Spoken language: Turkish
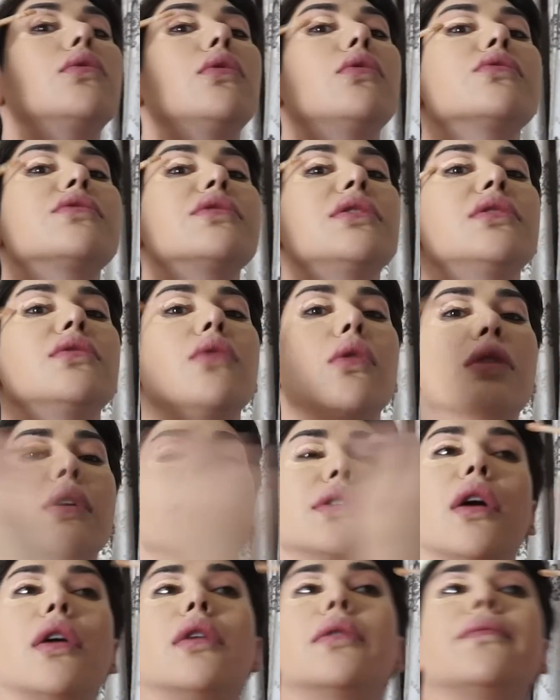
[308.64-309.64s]
Concealer o
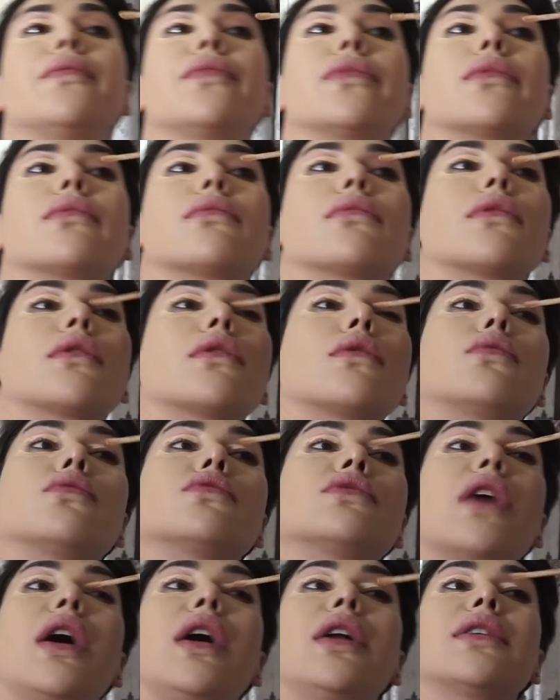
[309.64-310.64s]
kadar
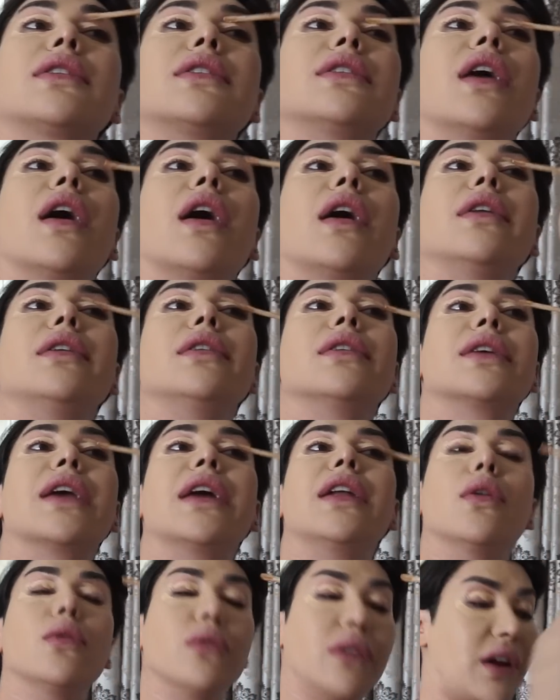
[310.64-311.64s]
güzel ki yani
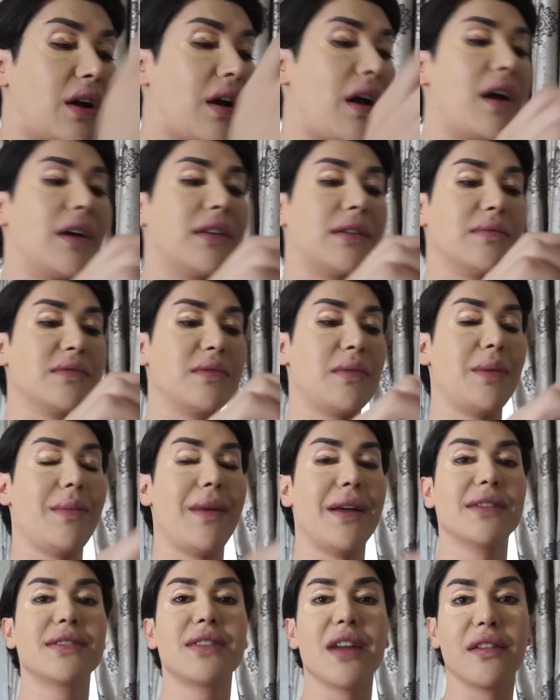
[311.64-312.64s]
genel olarak hayatımız. Benim
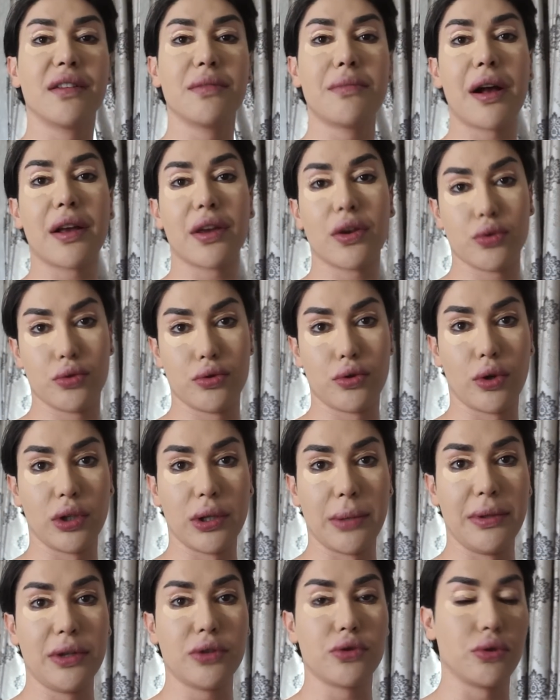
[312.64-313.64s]
en sevdiğim makyaj ürünü
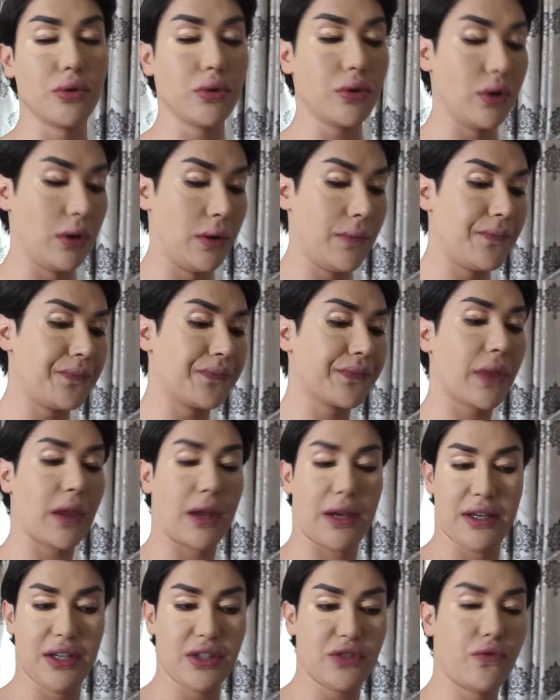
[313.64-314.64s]
olabilir çünkü
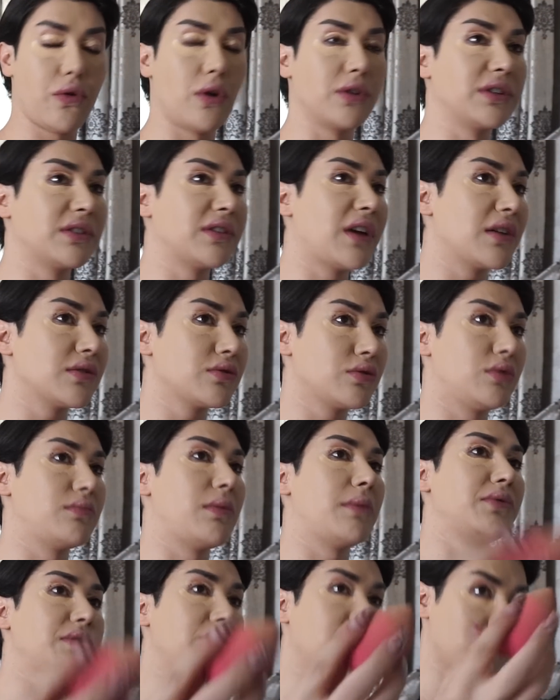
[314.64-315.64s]
hiç fondöten
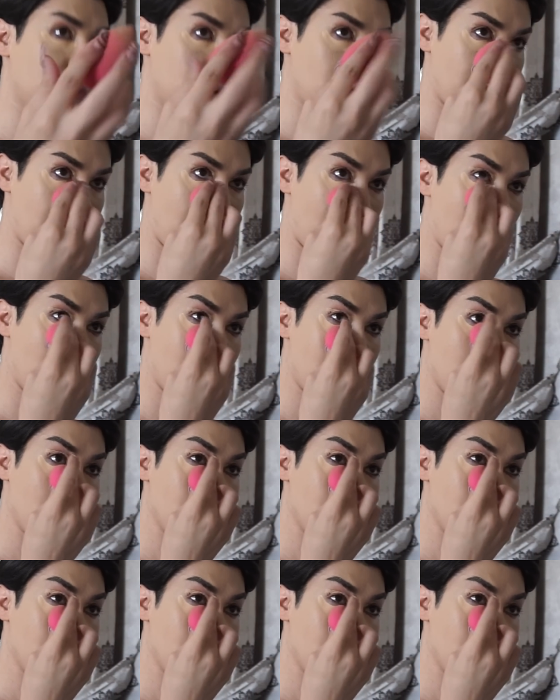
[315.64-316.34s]
sürme, bir şey sürme.